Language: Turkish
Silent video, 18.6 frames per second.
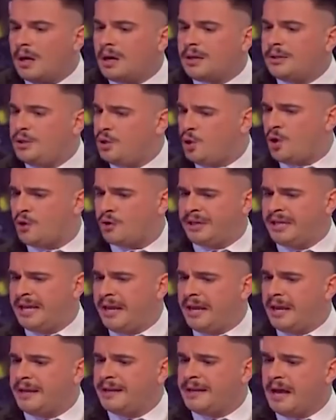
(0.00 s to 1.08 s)
Diyor
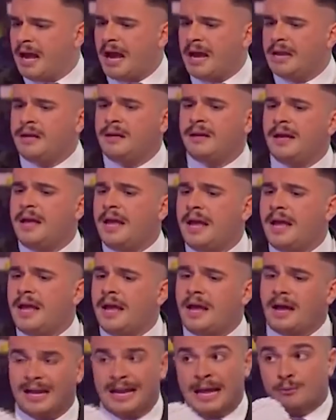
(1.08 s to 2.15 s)
ki Nihal,
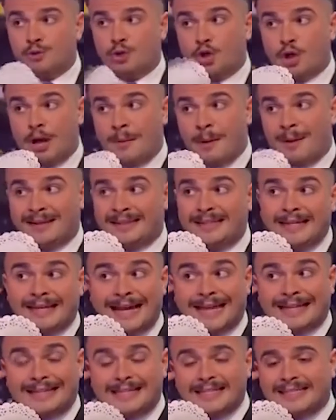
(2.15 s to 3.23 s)
e, halam soruyor ama bak
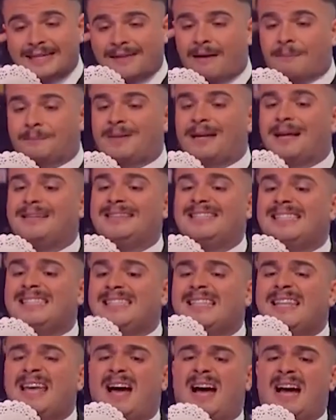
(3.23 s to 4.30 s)
dikkatli cevapla.
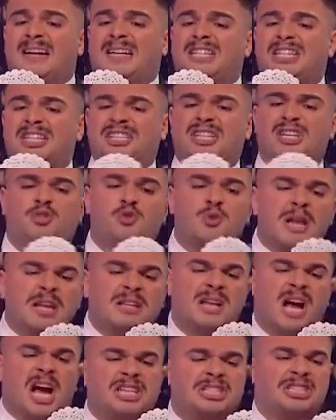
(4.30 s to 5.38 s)
de arkadaşına
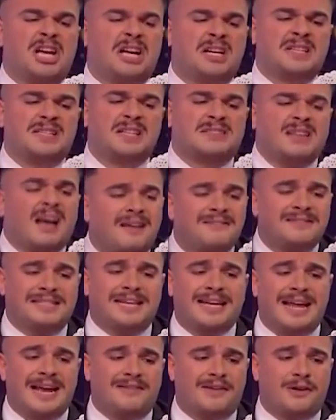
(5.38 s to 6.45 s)
sürekli aşk hakkında
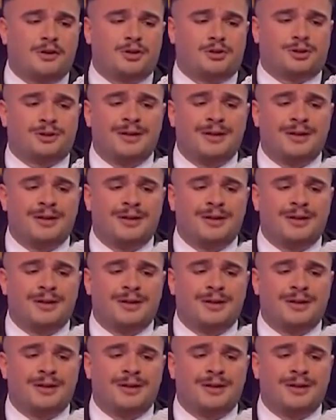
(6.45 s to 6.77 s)
tavsiyeler veriyorsun.